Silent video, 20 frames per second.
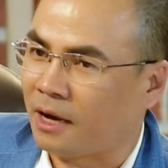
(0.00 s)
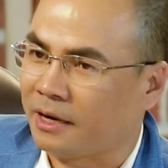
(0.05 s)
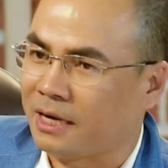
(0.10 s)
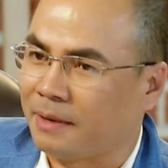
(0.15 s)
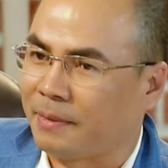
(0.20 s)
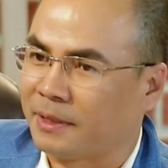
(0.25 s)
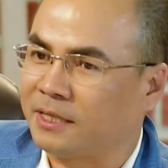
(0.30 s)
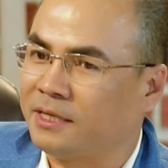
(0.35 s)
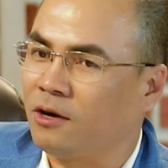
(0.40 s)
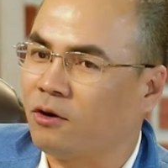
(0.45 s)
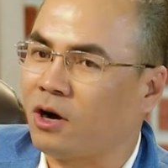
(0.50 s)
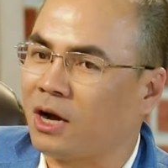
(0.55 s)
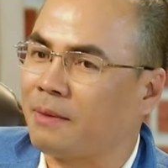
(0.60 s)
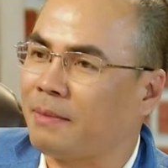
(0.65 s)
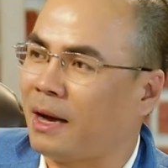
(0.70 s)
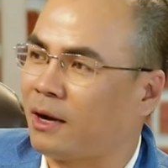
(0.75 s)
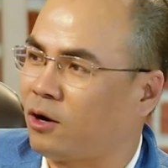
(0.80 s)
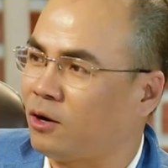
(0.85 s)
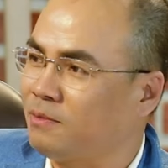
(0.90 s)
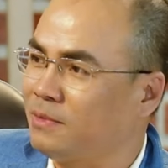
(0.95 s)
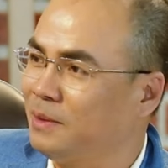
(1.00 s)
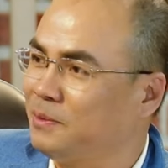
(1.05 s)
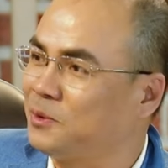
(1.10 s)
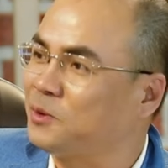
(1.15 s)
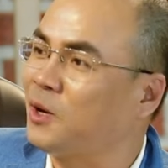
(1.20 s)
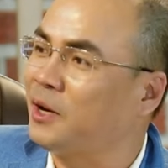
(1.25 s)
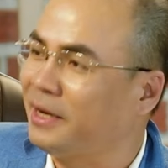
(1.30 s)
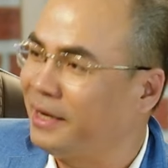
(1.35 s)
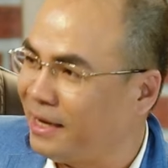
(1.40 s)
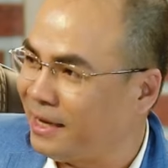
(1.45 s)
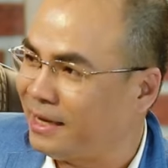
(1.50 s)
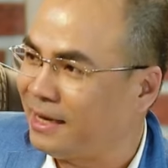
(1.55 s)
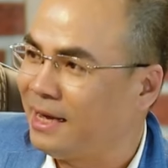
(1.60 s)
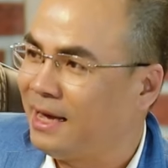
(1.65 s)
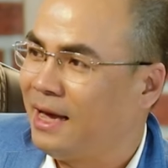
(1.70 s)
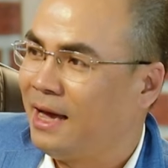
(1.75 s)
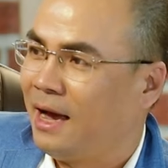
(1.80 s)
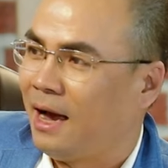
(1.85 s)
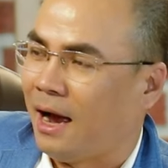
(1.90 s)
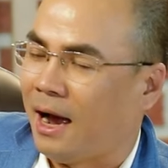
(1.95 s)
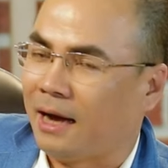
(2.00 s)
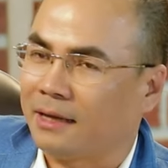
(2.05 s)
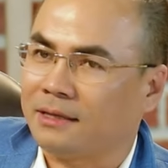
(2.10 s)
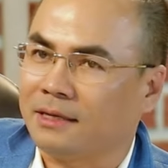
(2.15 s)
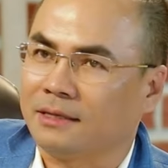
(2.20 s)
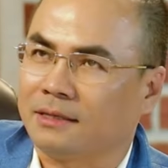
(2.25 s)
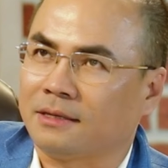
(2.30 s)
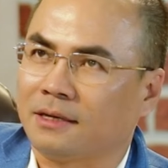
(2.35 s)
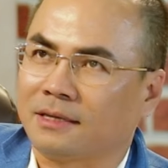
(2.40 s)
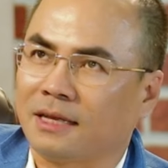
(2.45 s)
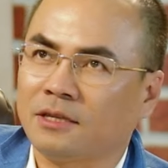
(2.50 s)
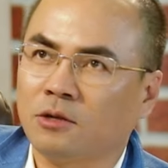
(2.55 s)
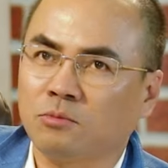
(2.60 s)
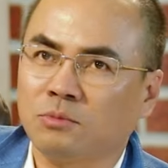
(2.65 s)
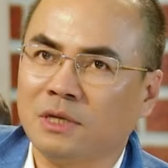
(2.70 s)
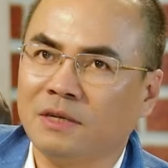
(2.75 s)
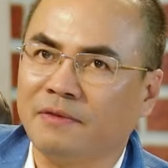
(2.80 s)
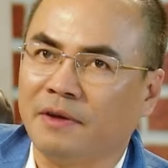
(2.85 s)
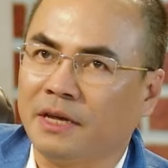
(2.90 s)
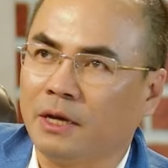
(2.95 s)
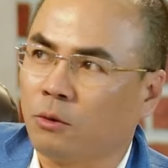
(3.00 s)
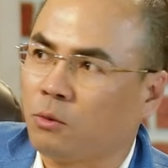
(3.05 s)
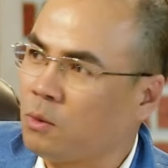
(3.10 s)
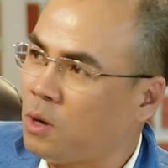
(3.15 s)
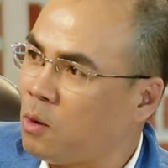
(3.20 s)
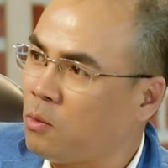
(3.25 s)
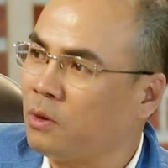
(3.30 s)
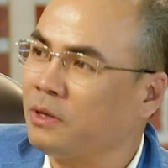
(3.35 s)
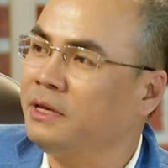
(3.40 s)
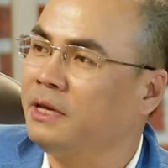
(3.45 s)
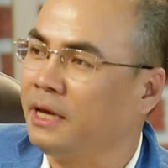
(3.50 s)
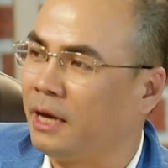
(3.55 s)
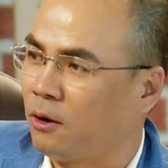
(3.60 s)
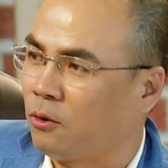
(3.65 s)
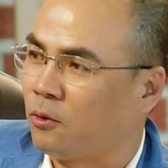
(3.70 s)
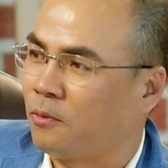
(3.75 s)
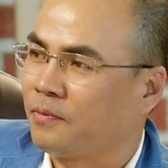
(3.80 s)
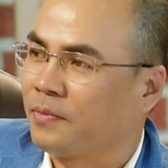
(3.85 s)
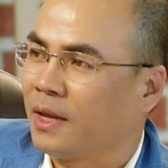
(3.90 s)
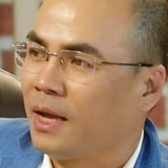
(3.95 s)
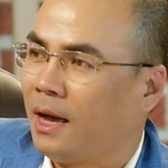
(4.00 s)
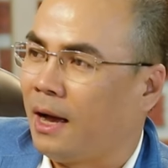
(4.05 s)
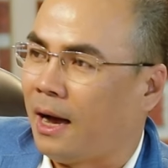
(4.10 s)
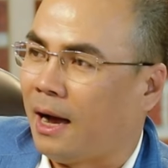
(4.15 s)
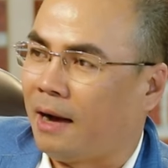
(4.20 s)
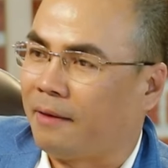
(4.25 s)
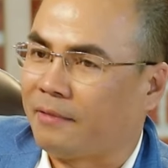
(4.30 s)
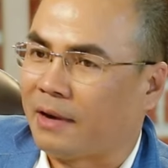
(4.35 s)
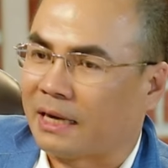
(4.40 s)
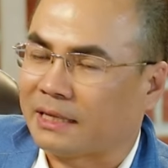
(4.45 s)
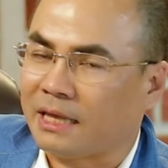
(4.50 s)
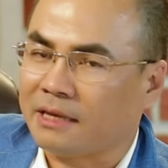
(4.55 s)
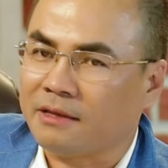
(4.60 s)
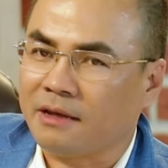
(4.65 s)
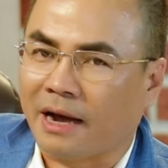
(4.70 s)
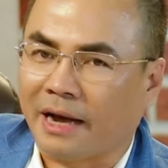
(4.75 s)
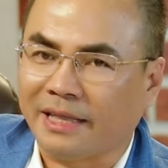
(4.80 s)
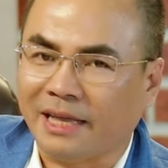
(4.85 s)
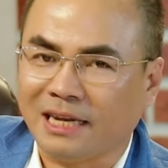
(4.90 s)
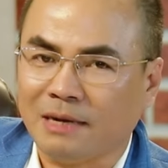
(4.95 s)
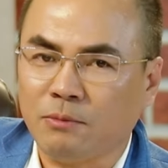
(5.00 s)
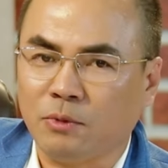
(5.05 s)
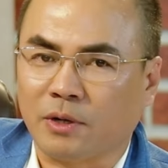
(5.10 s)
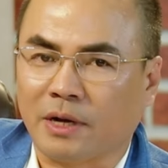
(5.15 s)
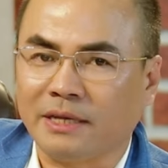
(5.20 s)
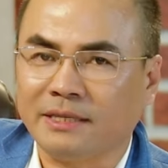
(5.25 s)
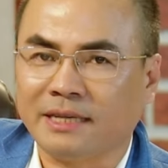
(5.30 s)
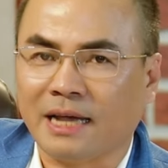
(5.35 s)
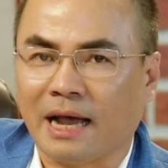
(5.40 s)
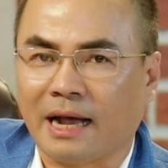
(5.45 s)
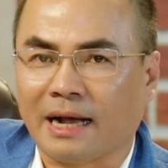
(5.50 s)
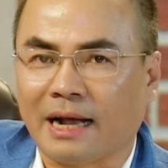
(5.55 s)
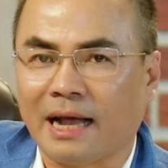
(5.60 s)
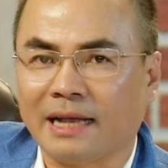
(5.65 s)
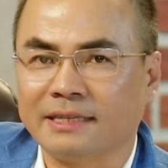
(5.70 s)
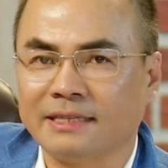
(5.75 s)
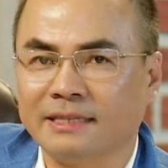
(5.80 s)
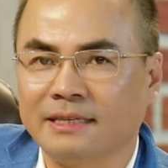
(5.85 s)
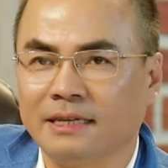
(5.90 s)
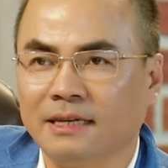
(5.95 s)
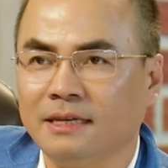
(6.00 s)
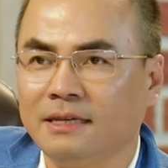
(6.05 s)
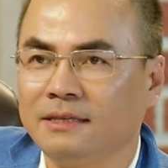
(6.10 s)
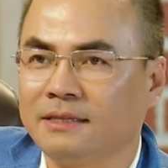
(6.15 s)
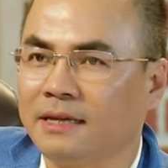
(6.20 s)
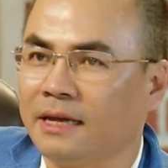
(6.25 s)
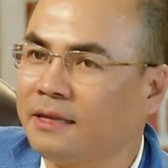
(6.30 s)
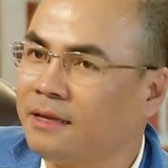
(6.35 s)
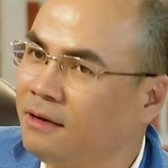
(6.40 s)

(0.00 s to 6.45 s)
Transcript: yeah. Dạ. điểm mà chưa có cái bài con bướm xuân ấy yeah. Dạ. à, thì thực ra thông tin về hiếu cũng không có nhiều yeah. Dạ. à, và người ta thường hay nhắc đến một cái chàng ca sĩ dễ